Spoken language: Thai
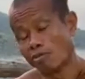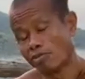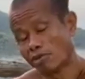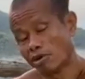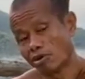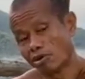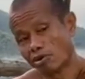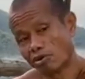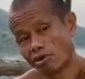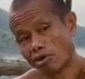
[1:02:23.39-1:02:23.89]
เป็
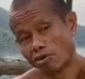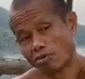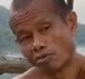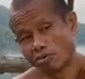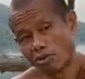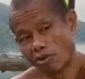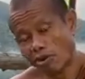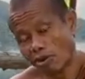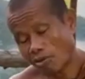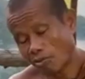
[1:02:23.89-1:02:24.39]
นความ
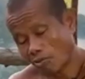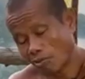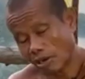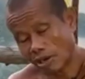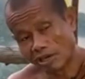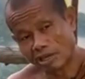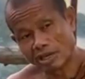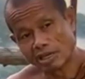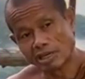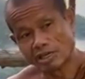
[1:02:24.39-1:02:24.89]
เร่าร้อนเพ
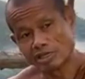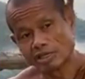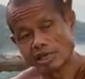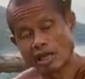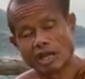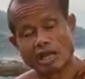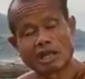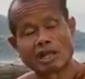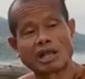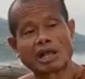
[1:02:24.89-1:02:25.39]
ราะมัน
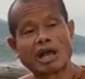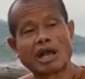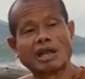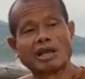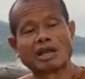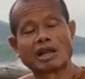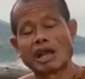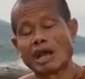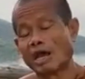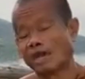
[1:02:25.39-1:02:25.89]
เกิดจา
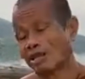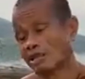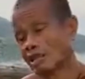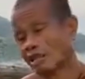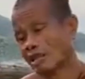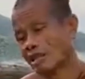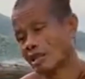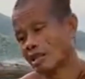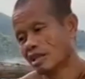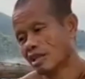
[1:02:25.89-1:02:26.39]
กการ
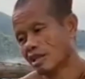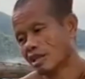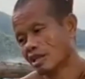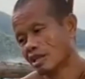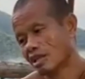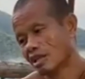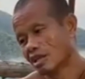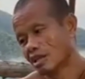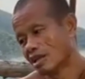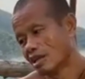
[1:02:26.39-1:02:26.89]
ขาดส
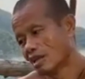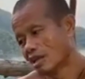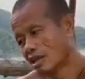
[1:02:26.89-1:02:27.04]
ติ